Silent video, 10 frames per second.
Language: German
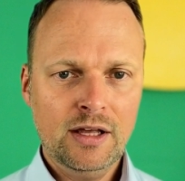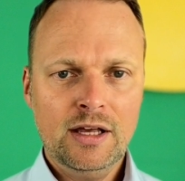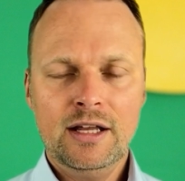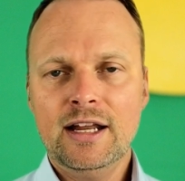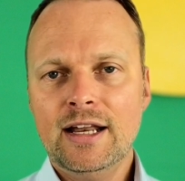
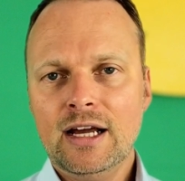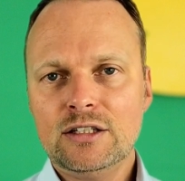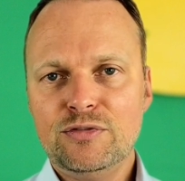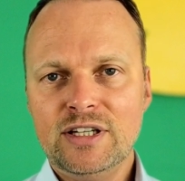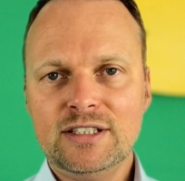In der Nacht
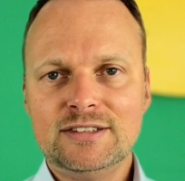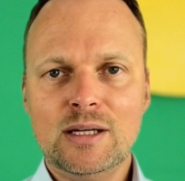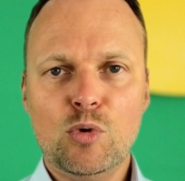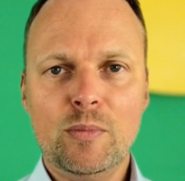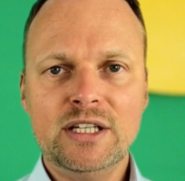fällt das
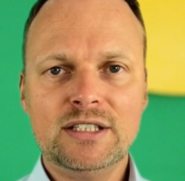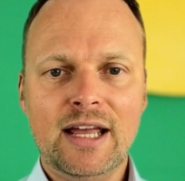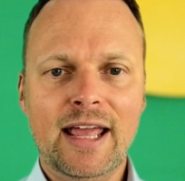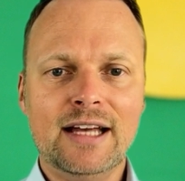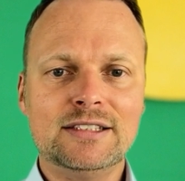
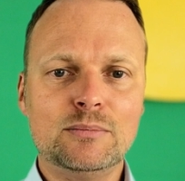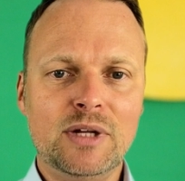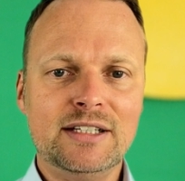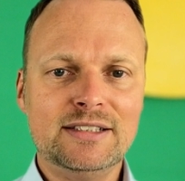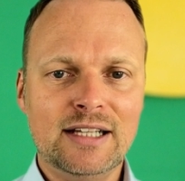Thermometer
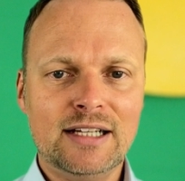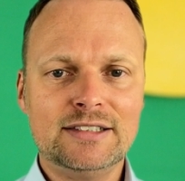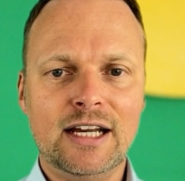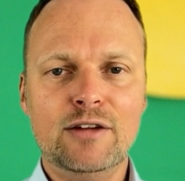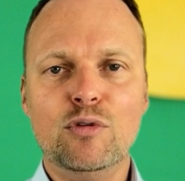erstmals nach
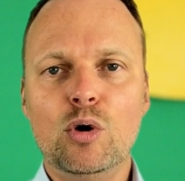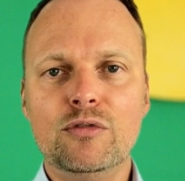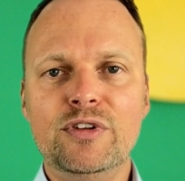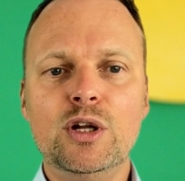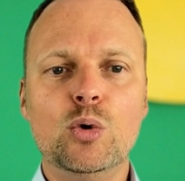drei
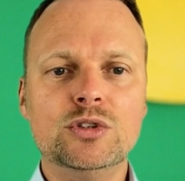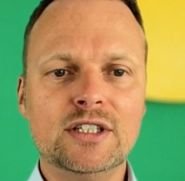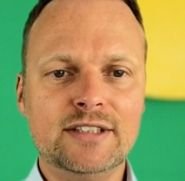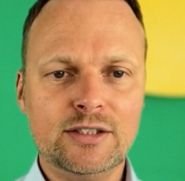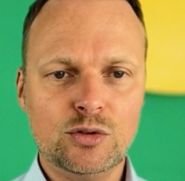Wochen wieder unter
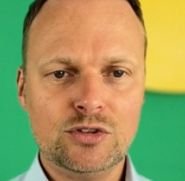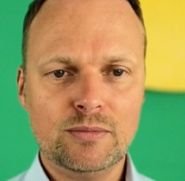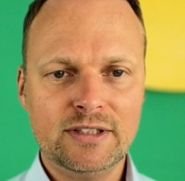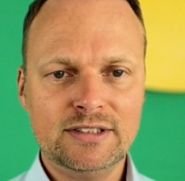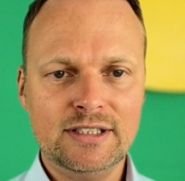
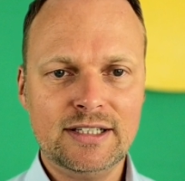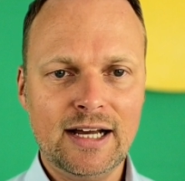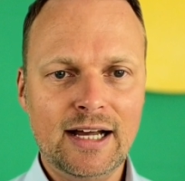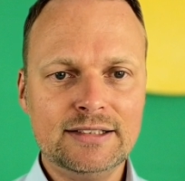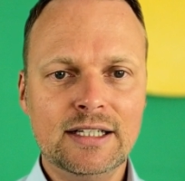26
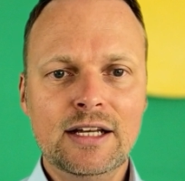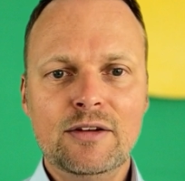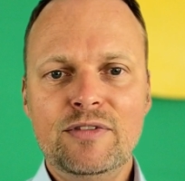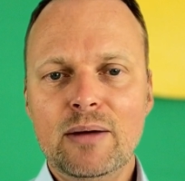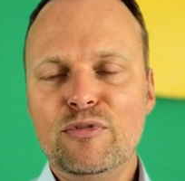Grad.
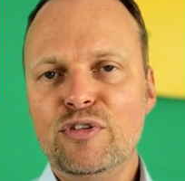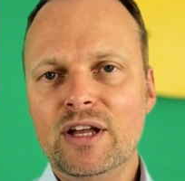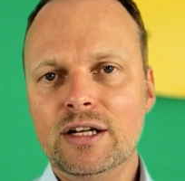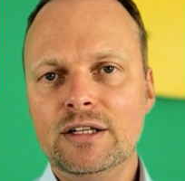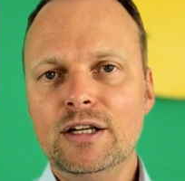Wir
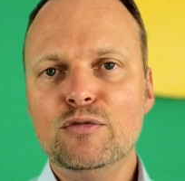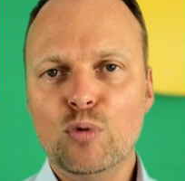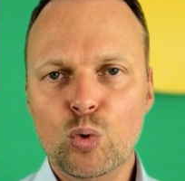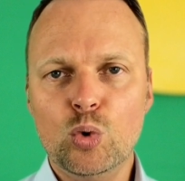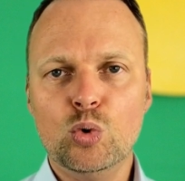empfehlen, die
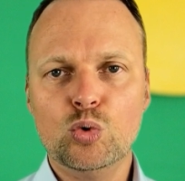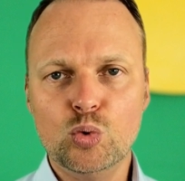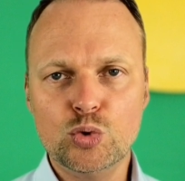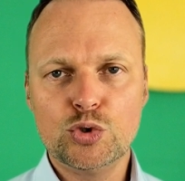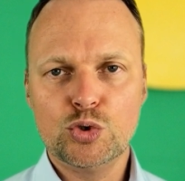Wohnung
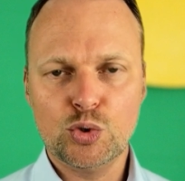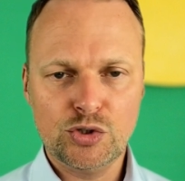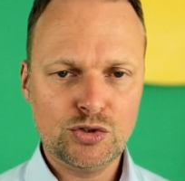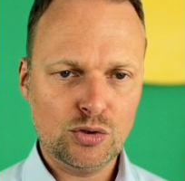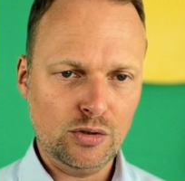gut
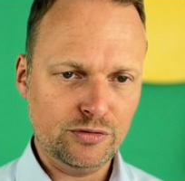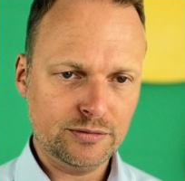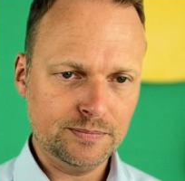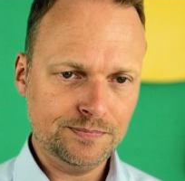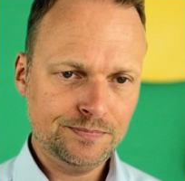
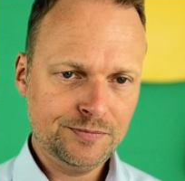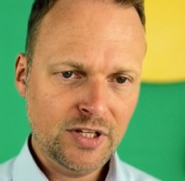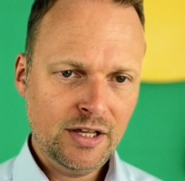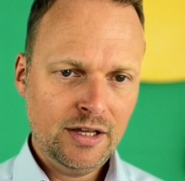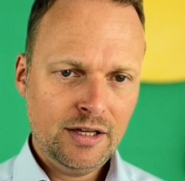durchzulüften.
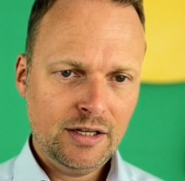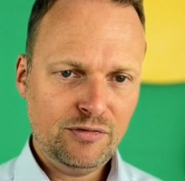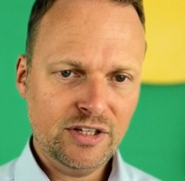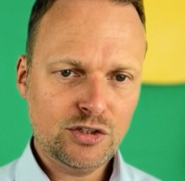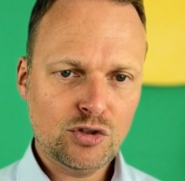Die
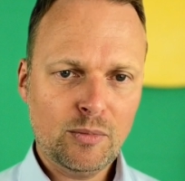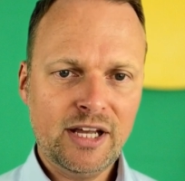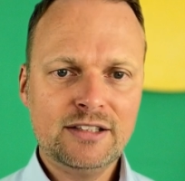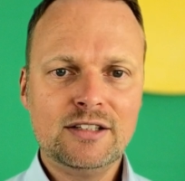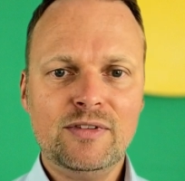vierte
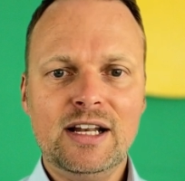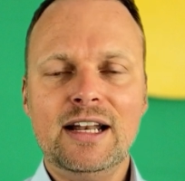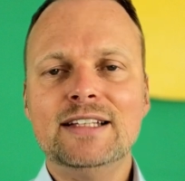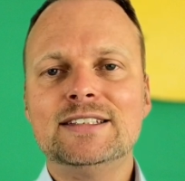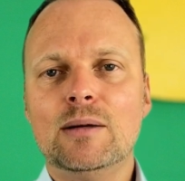Sommerhitzewelle
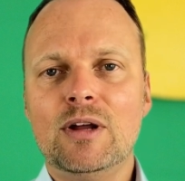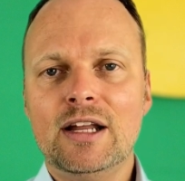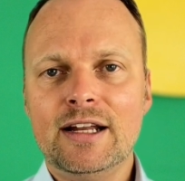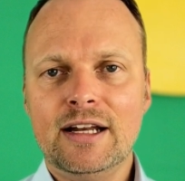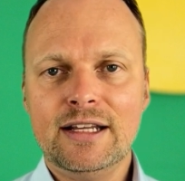lässt aber
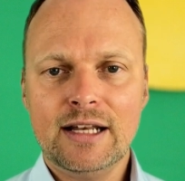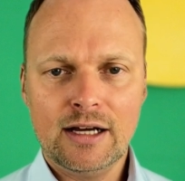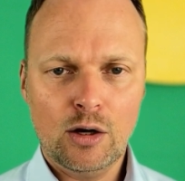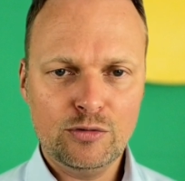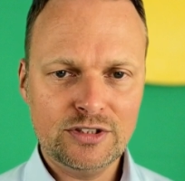leider nicht
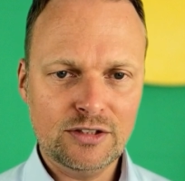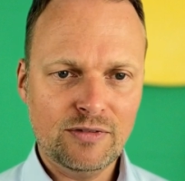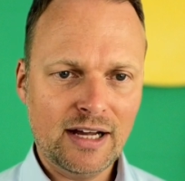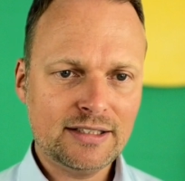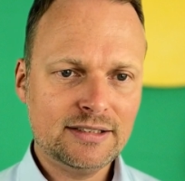lange auf sich
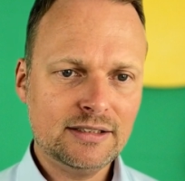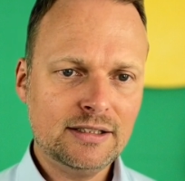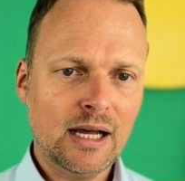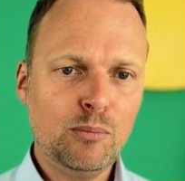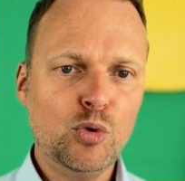
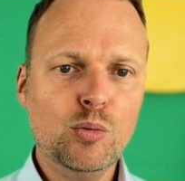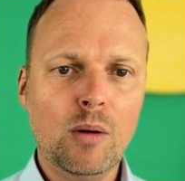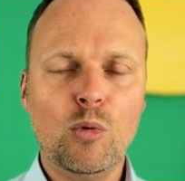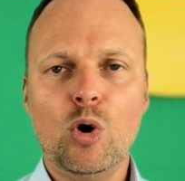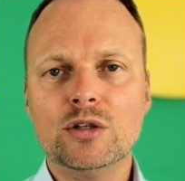warten. Ab
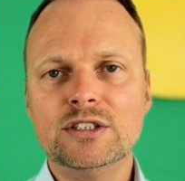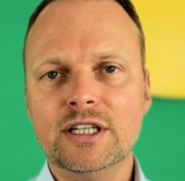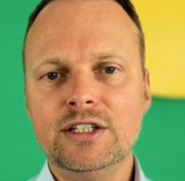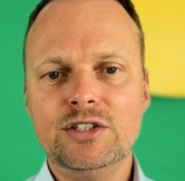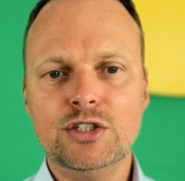übermorgen
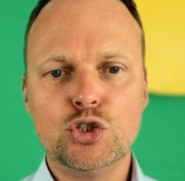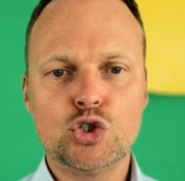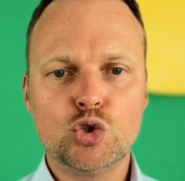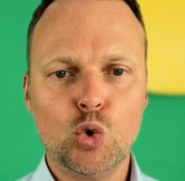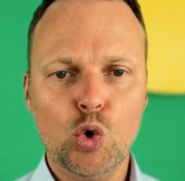dreht die
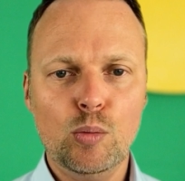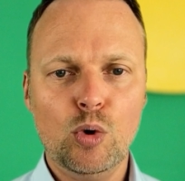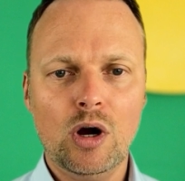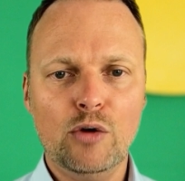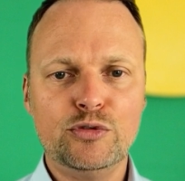
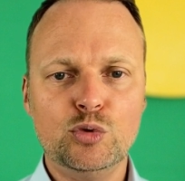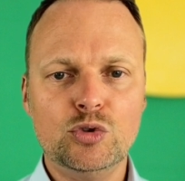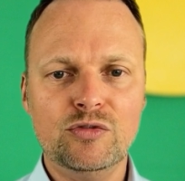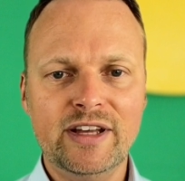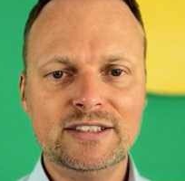Strömung auf
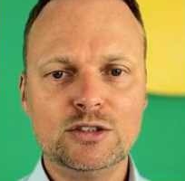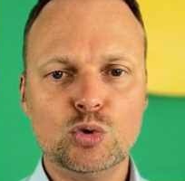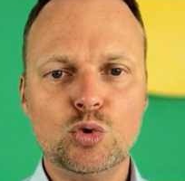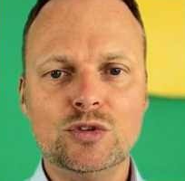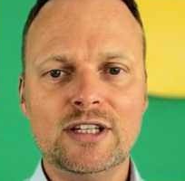Südwest
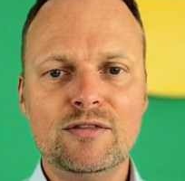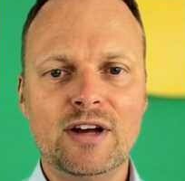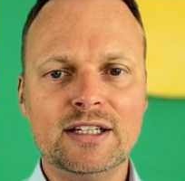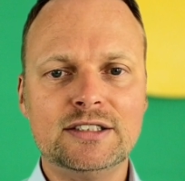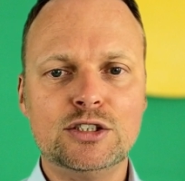und uns
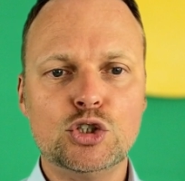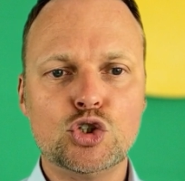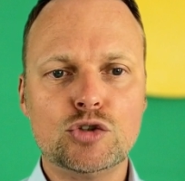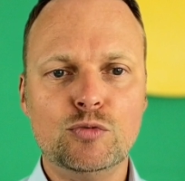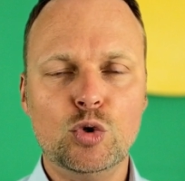erwartet
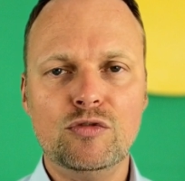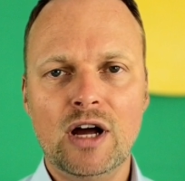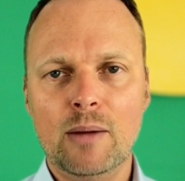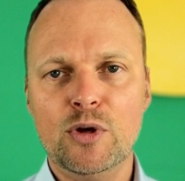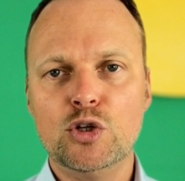
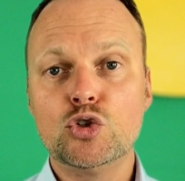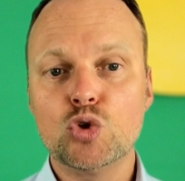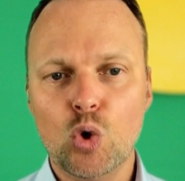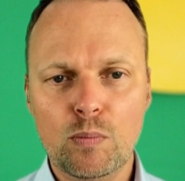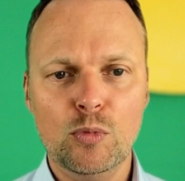schwülwarme
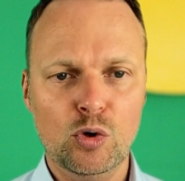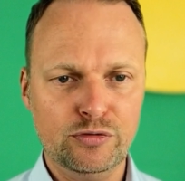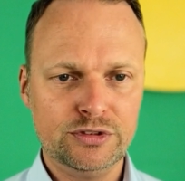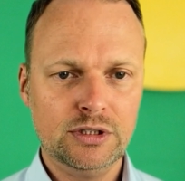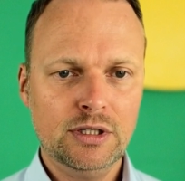
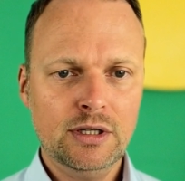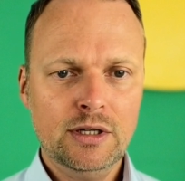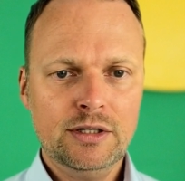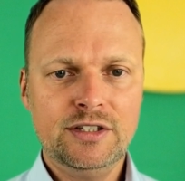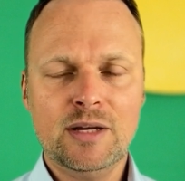Tropenluft.
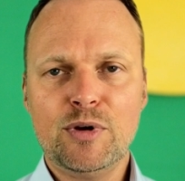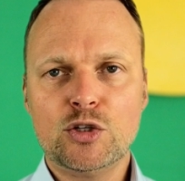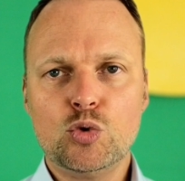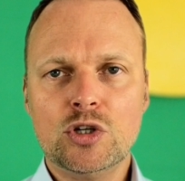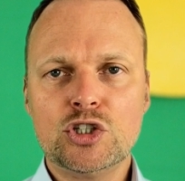Die
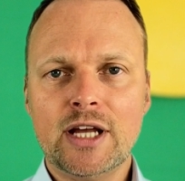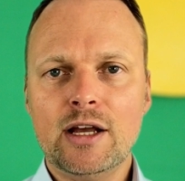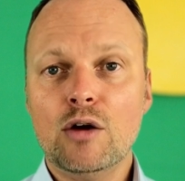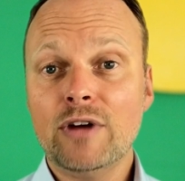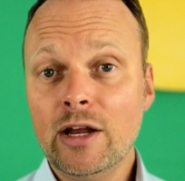Temperaturen
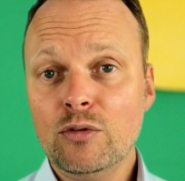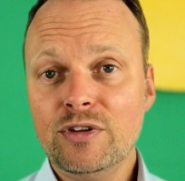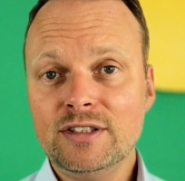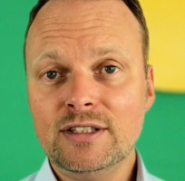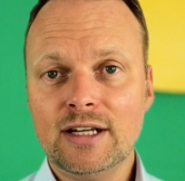steigen auf
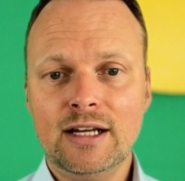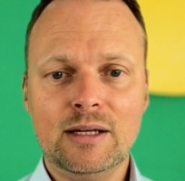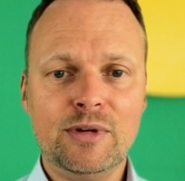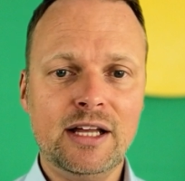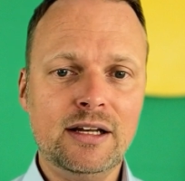41 Grad
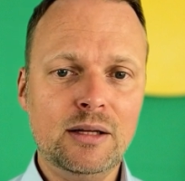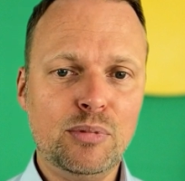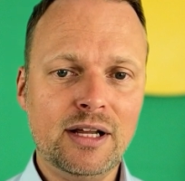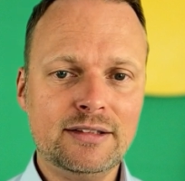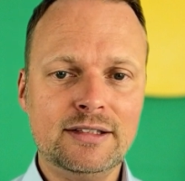am
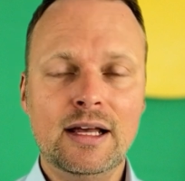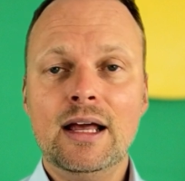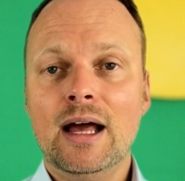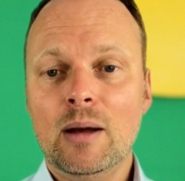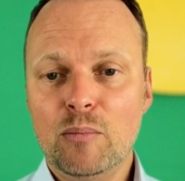Kennedyplatz.
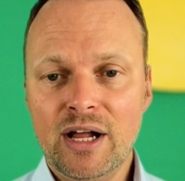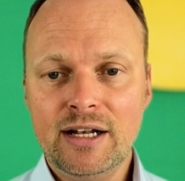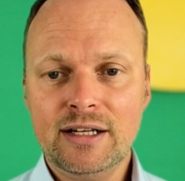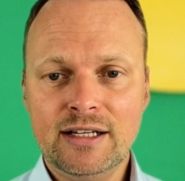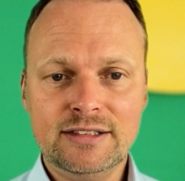Am
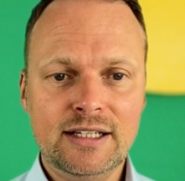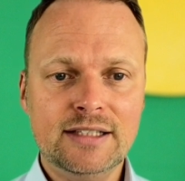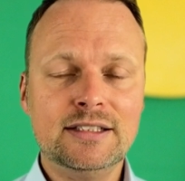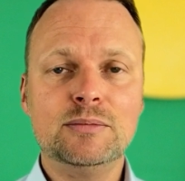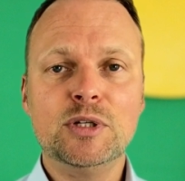Baldener See
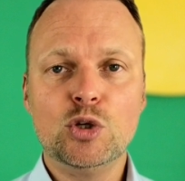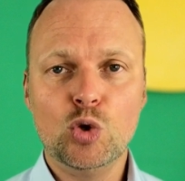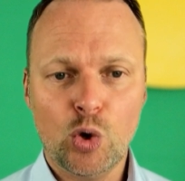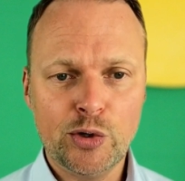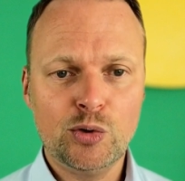ist es mit
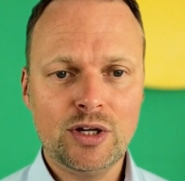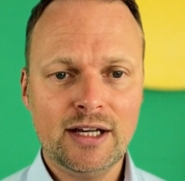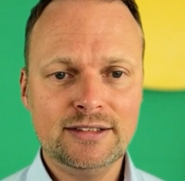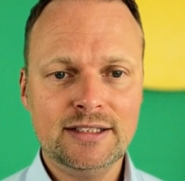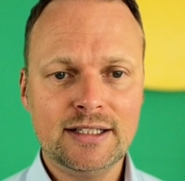
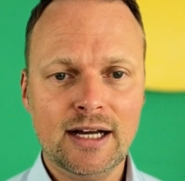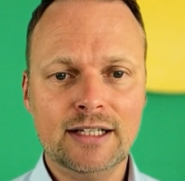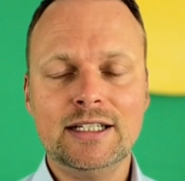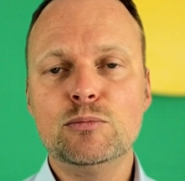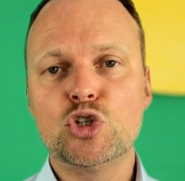39
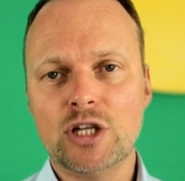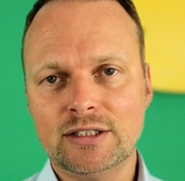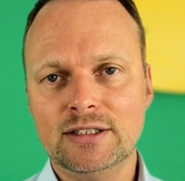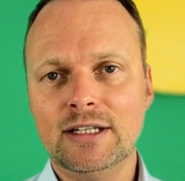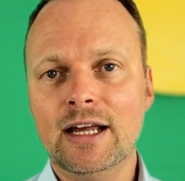Grad im
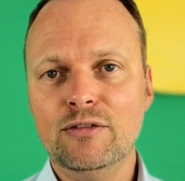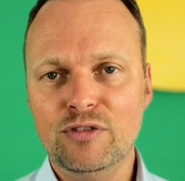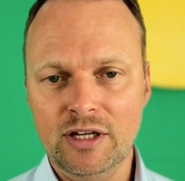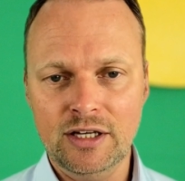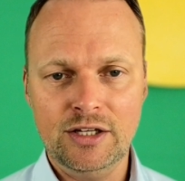Schatten ein
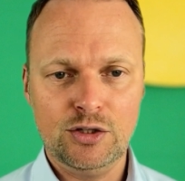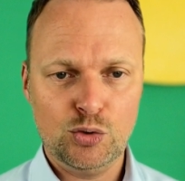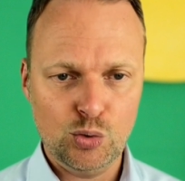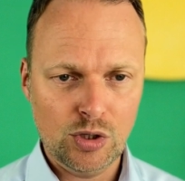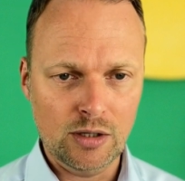wenig
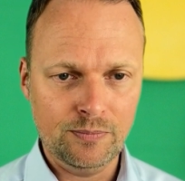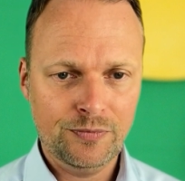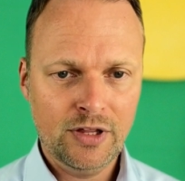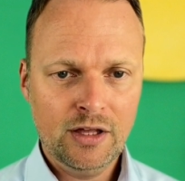kühler.